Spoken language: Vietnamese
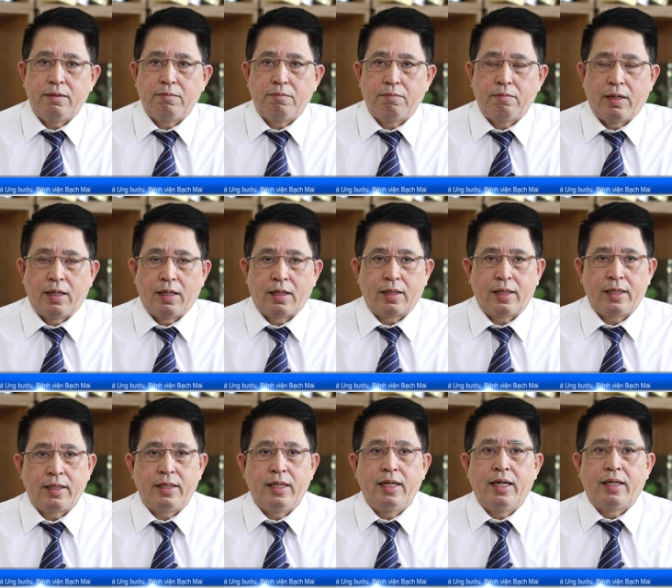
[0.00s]
mà
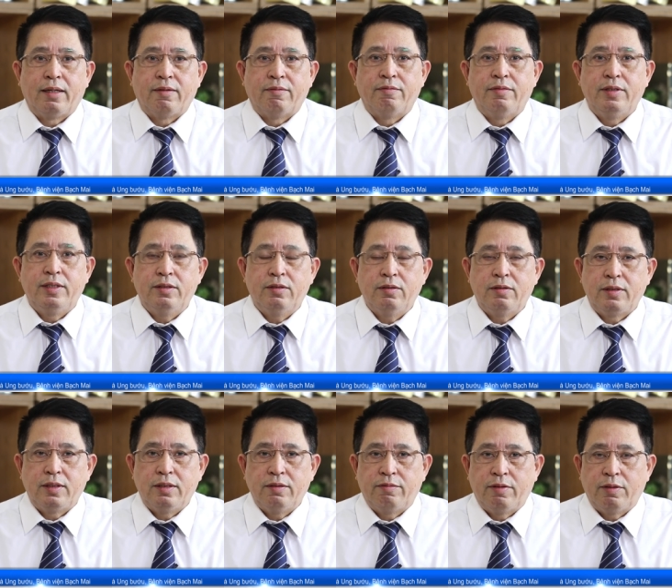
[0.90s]
kinh điển, ví dụ
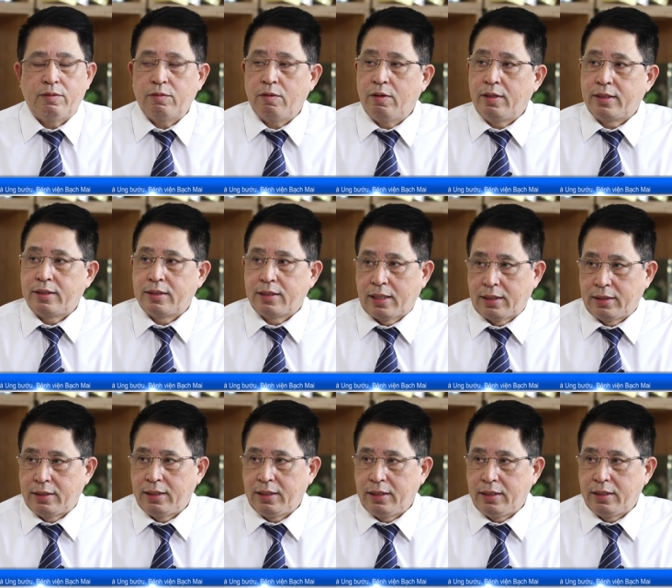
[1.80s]
như phẫu thuật,
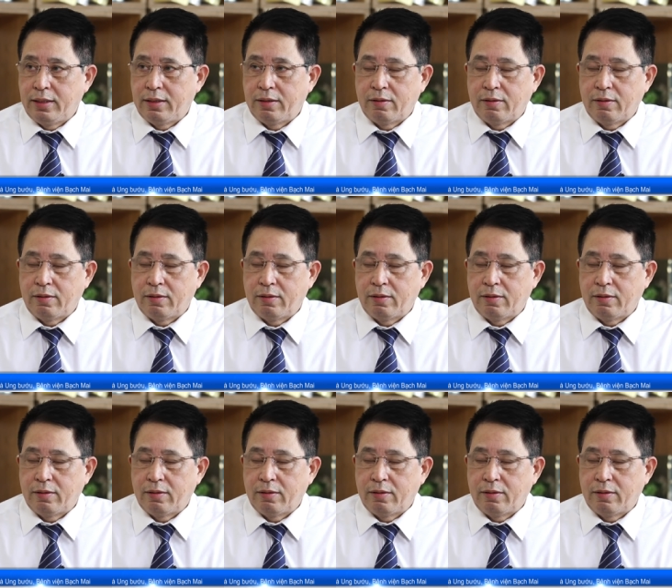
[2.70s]
xạ trị,